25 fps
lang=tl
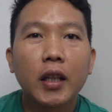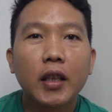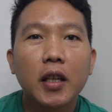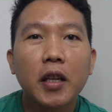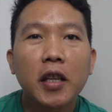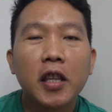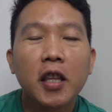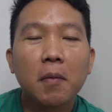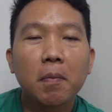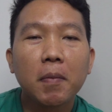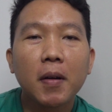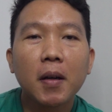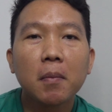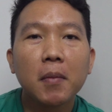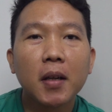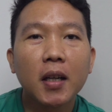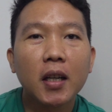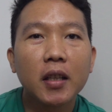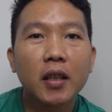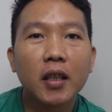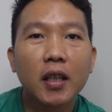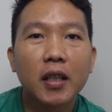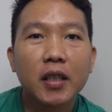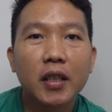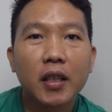At isa pang
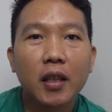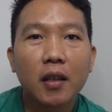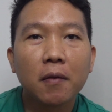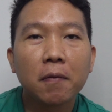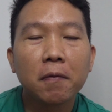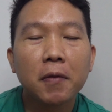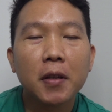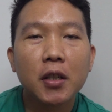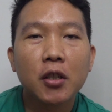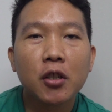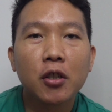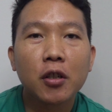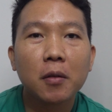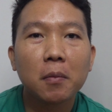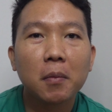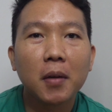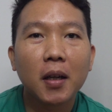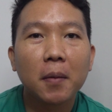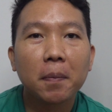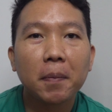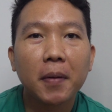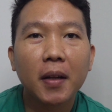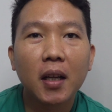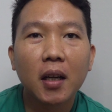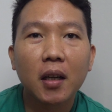maganda niyang feature
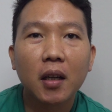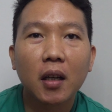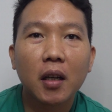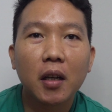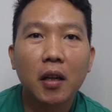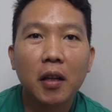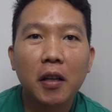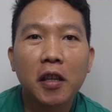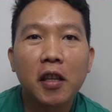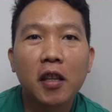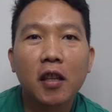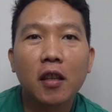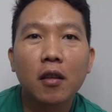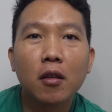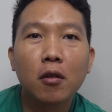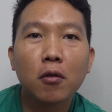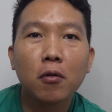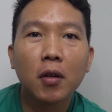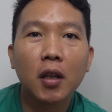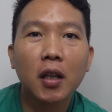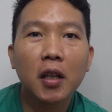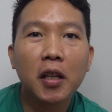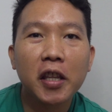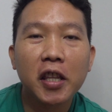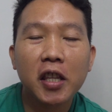mga palangga is
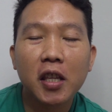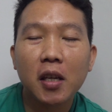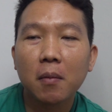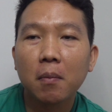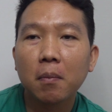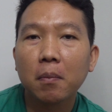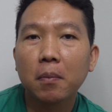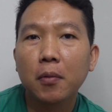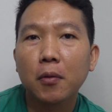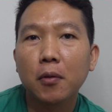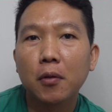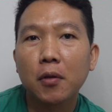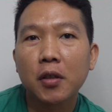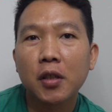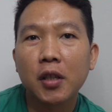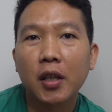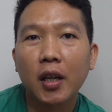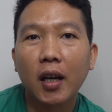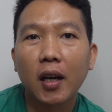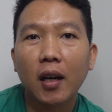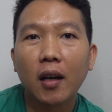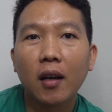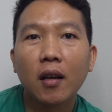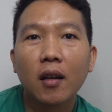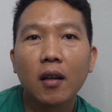dual SIM po
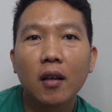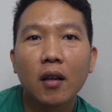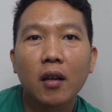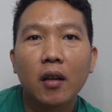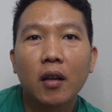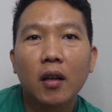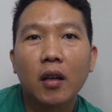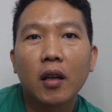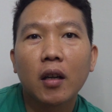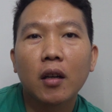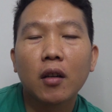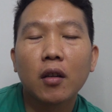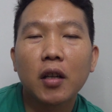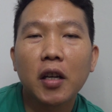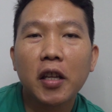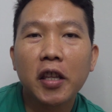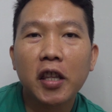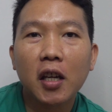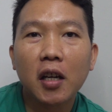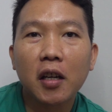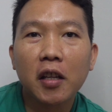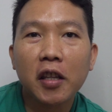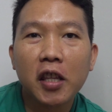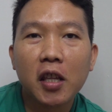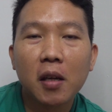siya. Ang
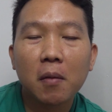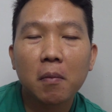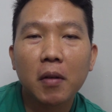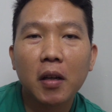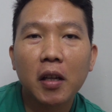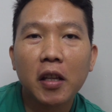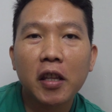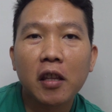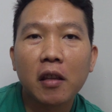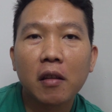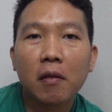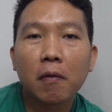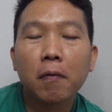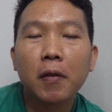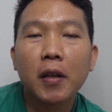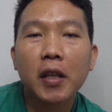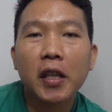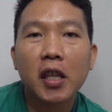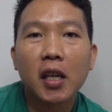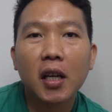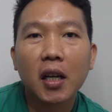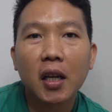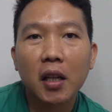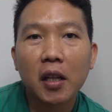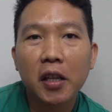isang SIM is
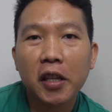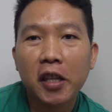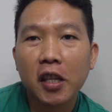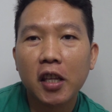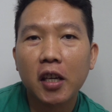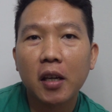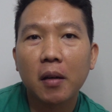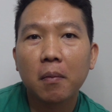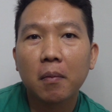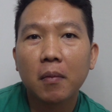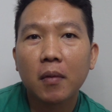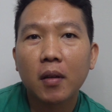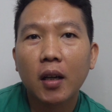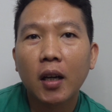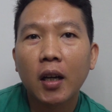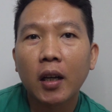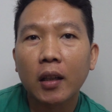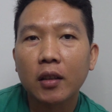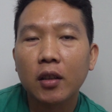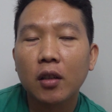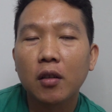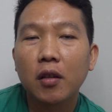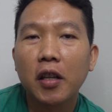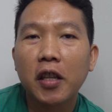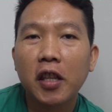physical SIM
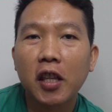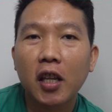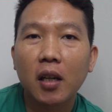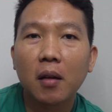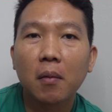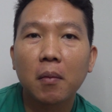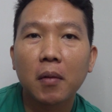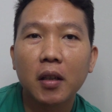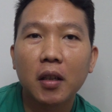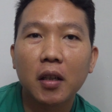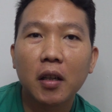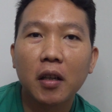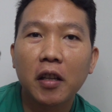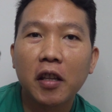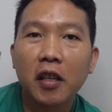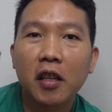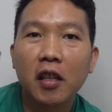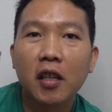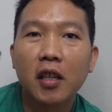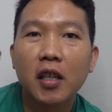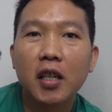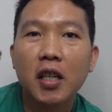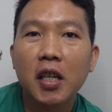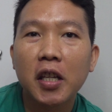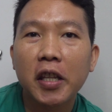at yung isa naman is
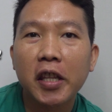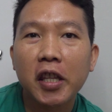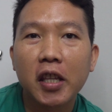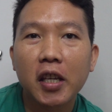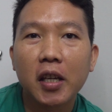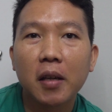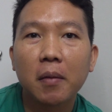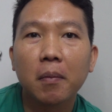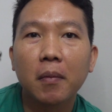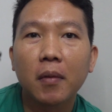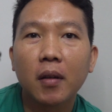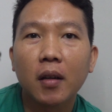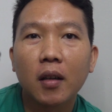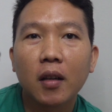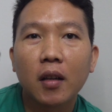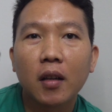eSIM.